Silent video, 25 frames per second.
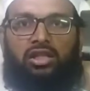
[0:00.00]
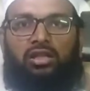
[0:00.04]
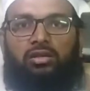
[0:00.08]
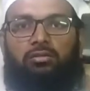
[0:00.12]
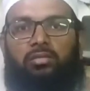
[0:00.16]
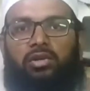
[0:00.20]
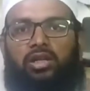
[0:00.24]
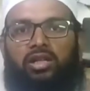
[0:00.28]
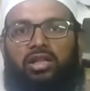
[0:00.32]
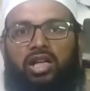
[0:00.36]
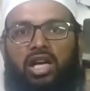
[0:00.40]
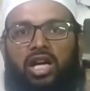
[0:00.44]

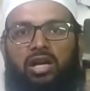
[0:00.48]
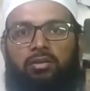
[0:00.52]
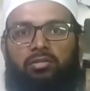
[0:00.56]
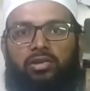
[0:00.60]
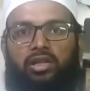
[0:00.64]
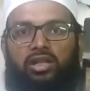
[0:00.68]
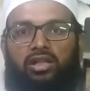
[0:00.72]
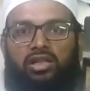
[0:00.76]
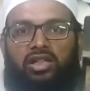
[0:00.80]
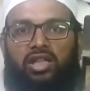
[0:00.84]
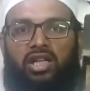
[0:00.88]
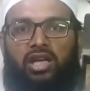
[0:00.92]
मैं काम
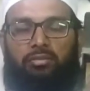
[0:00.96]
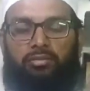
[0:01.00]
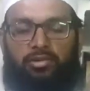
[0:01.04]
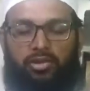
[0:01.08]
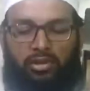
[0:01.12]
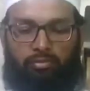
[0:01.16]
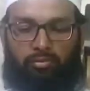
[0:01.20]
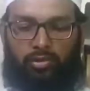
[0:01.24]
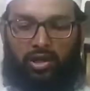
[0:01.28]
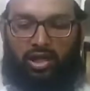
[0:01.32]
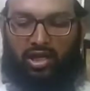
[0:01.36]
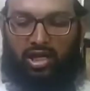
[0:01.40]
करके आप तक
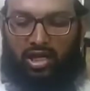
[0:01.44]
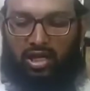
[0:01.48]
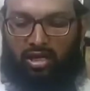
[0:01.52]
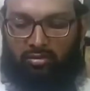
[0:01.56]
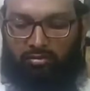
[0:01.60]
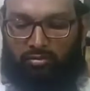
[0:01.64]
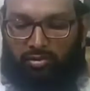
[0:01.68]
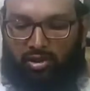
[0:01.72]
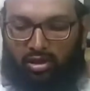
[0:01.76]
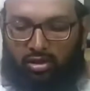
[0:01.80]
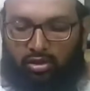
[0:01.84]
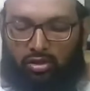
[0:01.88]
पैगाम
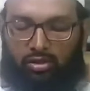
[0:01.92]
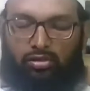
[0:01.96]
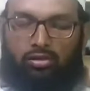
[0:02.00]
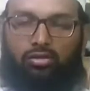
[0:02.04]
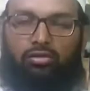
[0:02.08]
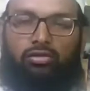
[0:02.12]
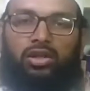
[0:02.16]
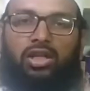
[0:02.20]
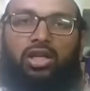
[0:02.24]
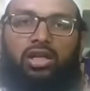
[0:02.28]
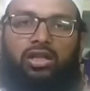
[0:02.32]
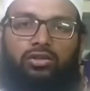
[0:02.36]
और
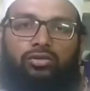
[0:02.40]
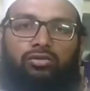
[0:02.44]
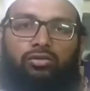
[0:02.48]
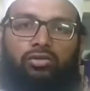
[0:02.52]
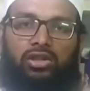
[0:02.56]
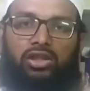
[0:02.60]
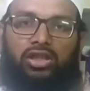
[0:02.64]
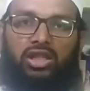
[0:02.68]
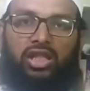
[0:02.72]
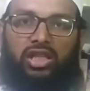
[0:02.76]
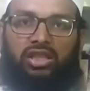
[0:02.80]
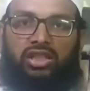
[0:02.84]
खुदा रसूल
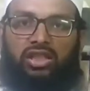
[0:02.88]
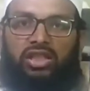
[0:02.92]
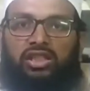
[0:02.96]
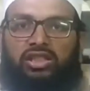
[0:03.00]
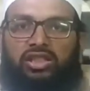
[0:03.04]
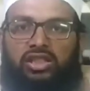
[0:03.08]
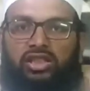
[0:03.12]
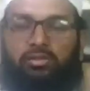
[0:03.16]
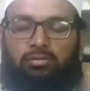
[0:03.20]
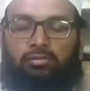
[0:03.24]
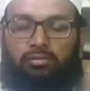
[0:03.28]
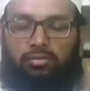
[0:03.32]
की हदीस
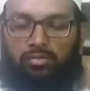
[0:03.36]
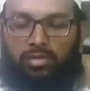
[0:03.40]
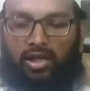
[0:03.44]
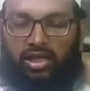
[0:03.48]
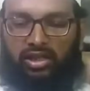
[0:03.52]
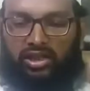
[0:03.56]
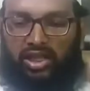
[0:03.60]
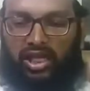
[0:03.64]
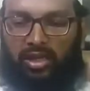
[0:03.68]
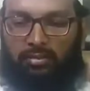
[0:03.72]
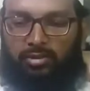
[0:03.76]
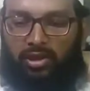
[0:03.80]
की
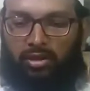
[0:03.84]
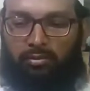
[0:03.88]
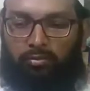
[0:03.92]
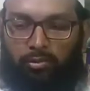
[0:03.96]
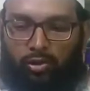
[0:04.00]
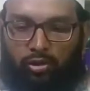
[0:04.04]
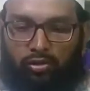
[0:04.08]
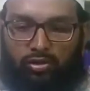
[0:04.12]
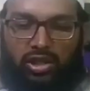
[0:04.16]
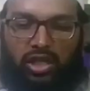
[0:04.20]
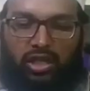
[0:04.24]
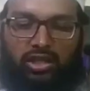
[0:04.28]
बातें आप तक
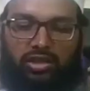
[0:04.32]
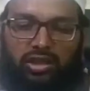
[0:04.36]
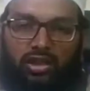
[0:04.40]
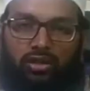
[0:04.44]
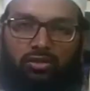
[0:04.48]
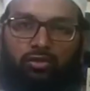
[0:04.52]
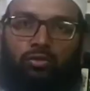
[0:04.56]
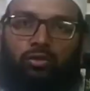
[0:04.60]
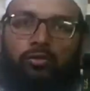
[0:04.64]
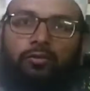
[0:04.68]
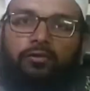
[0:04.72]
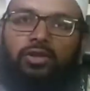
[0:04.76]
पहुंचा
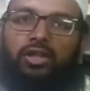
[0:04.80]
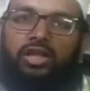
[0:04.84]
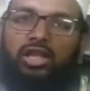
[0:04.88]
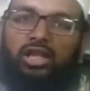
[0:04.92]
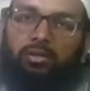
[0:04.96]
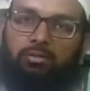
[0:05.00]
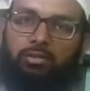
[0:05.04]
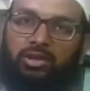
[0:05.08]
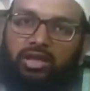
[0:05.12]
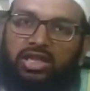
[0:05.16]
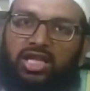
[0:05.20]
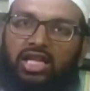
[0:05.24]
सकूं फ़िकी
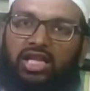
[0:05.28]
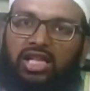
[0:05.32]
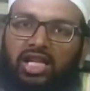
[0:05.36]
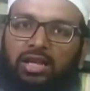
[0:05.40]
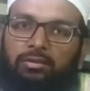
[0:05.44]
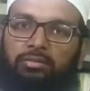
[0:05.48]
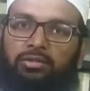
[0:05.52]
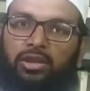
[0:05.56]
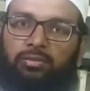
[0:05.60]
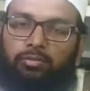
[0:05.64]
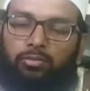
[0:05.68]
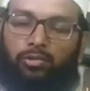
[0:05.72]
मसाइल आप
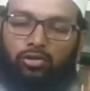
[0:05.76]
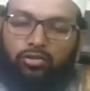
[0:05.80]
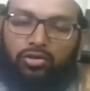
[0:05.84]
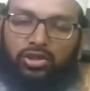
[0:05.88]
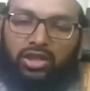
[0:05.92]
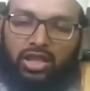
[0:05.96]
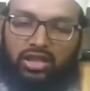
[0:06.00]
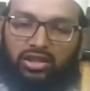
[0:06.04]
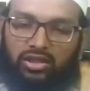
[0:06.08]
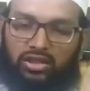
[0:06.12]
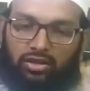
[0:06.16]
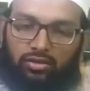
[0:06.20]
तक
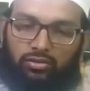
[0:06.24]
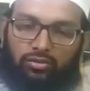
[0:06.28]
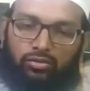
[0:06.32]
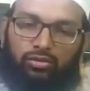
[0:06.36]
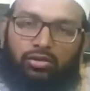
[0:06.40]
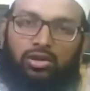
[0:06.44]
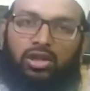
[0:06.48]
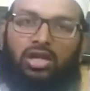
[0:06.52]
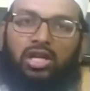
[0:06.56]
पहुंचा सकूं